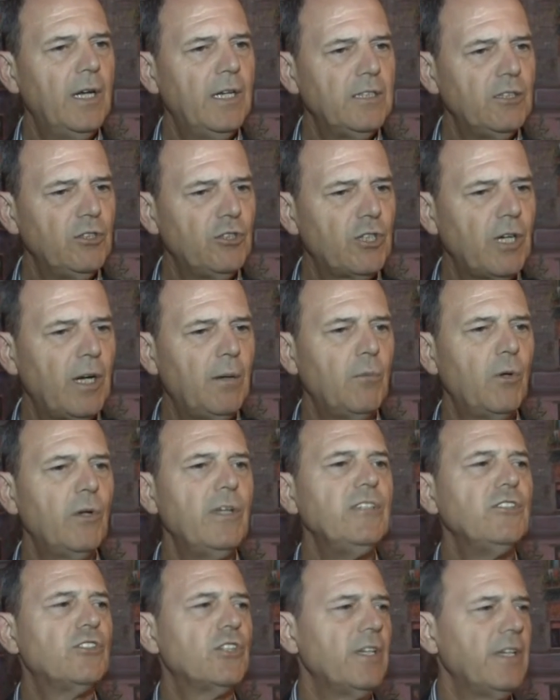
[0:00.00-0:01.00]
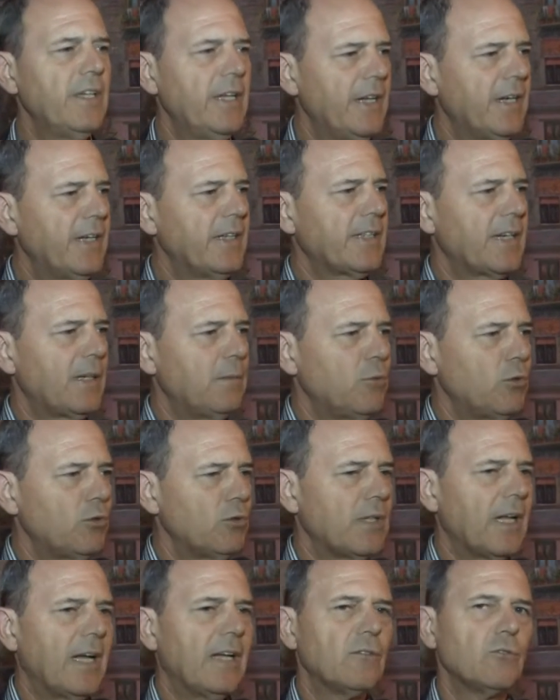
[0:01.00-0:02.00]
diciamo, l'ingegnere
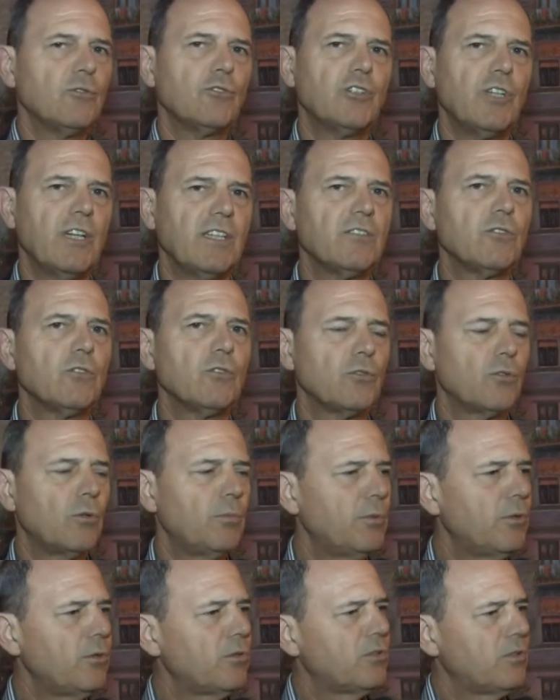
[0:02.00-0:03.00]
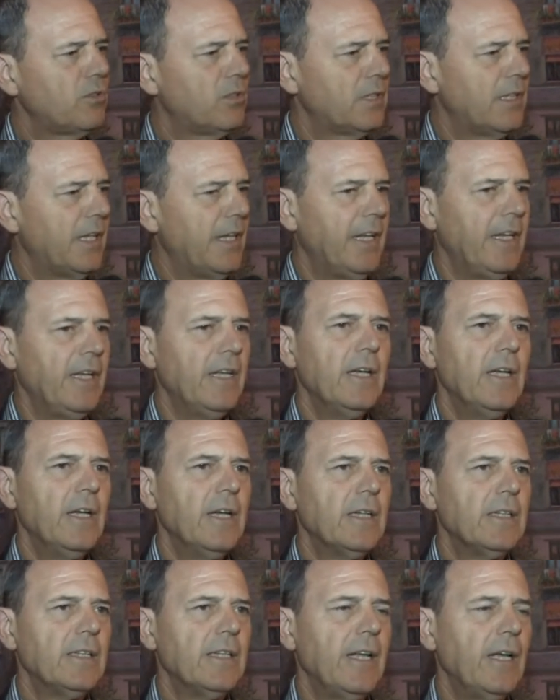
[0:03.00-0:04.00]
tramontano ci ha sottoposto dei,
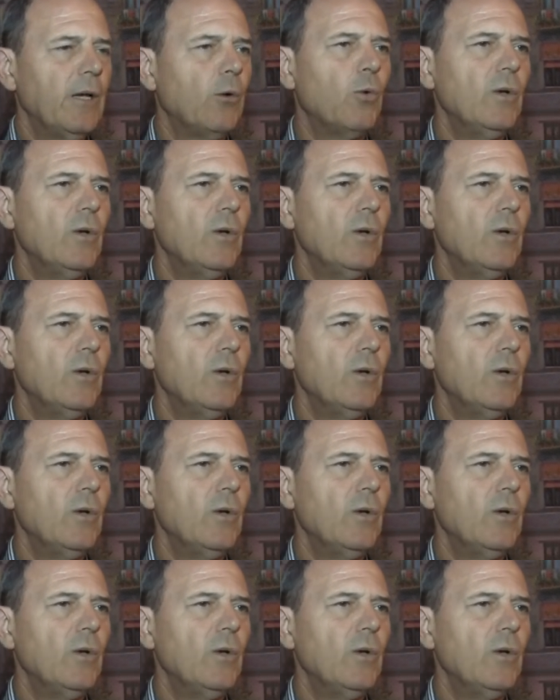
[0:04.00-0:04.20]
dei